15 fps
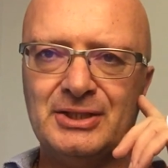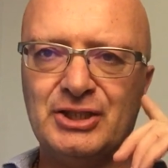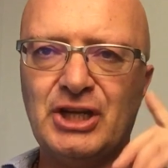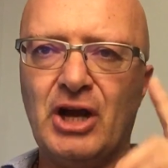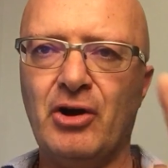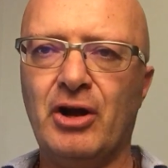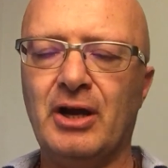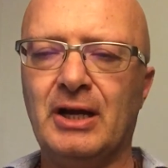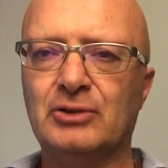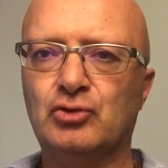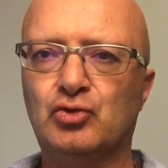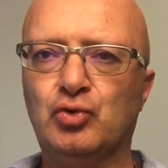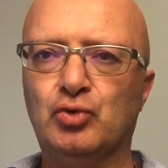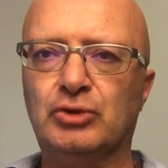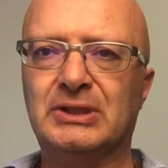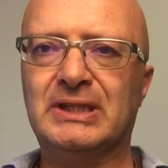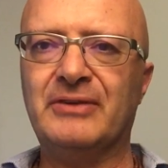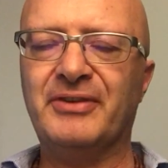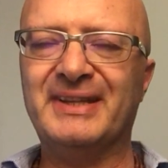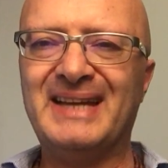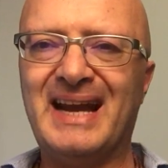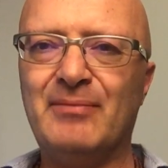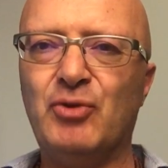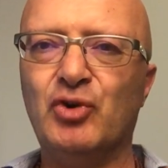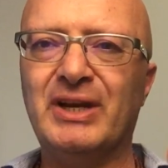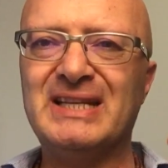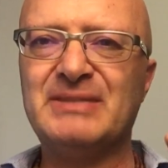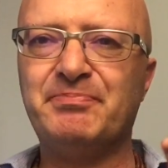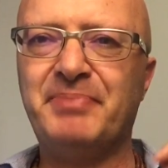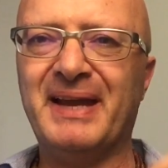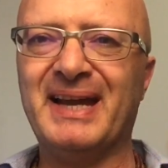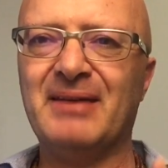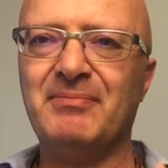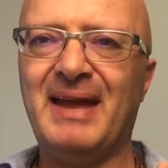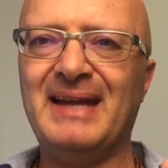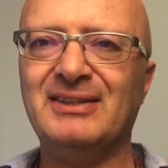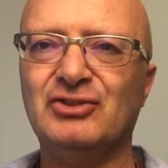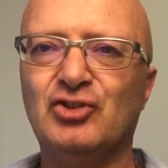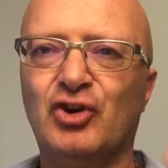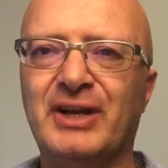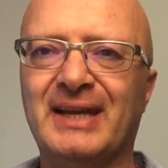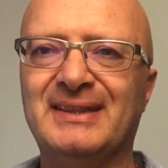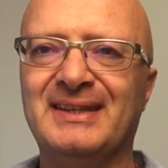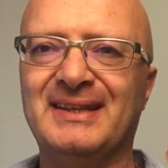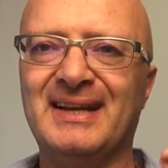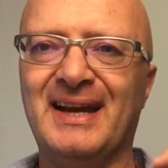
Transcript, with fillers: Ciao a tutti, vediamo un esperimento che ti